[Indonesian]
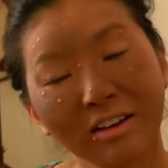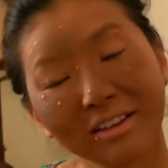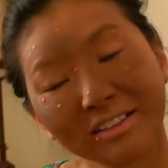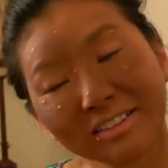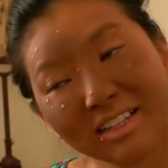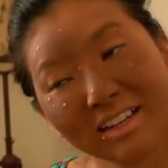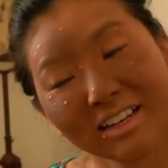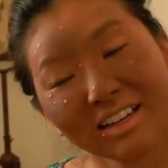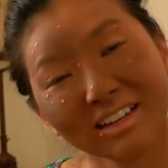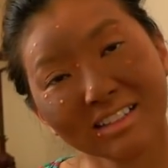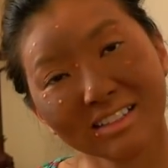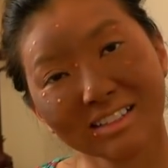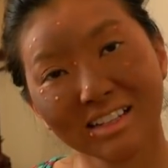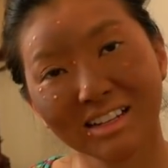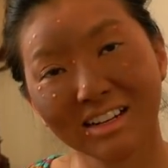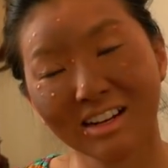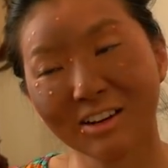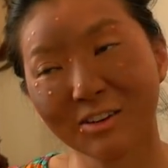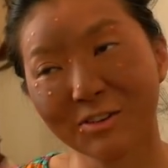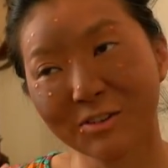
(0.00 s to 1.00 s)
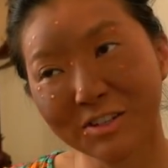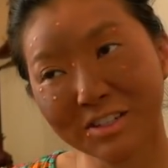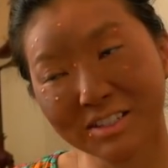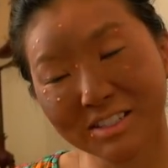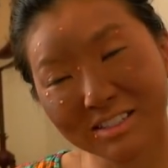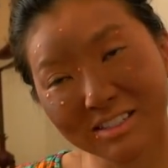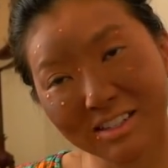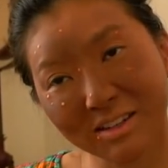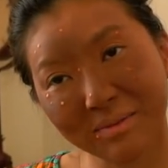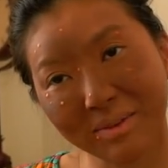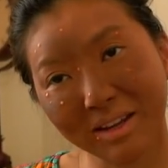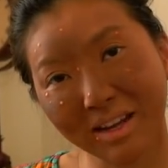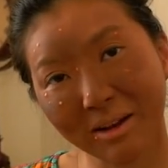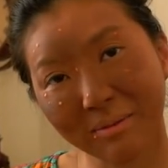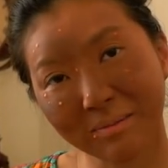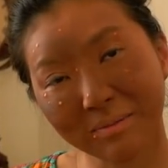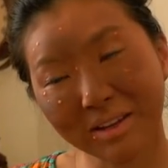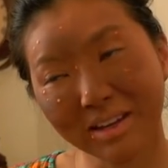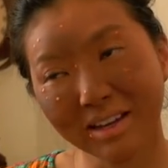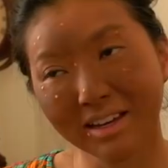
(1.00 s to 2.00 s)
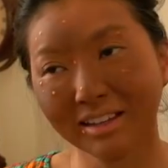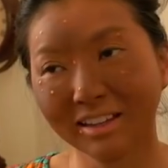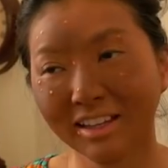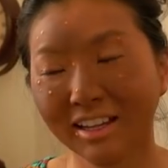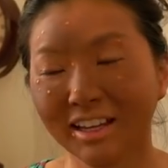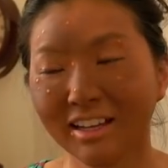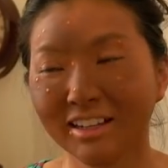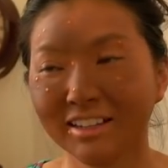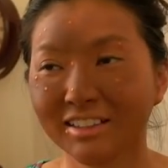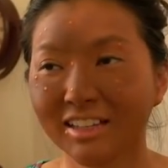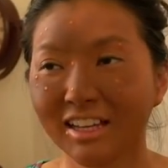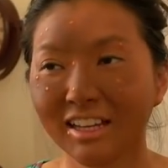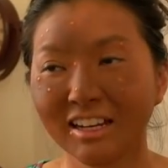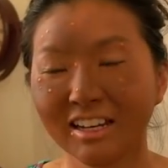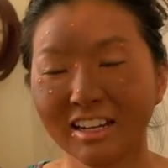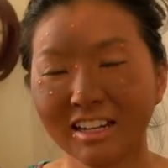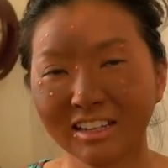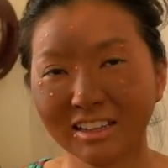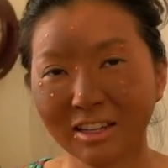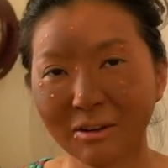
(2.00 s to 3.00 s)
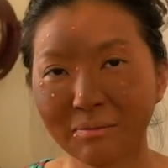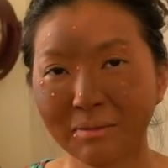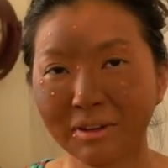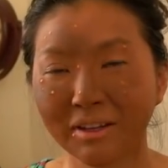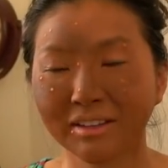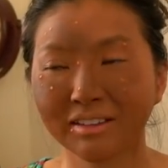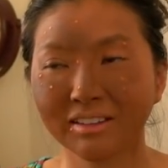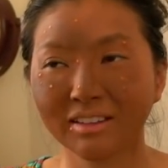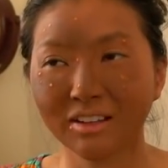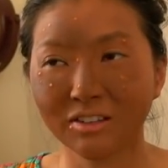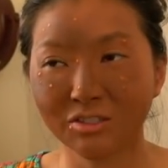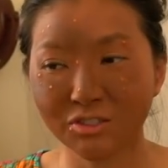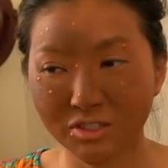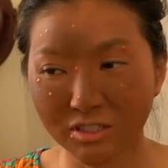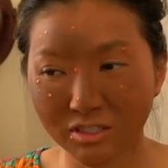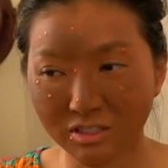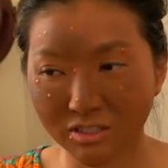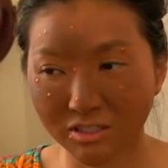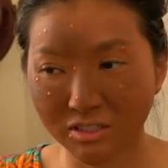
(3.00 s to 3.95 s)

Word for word: sayang sekarang aku udah selesai makeupnya tinggal nanti tambahin touch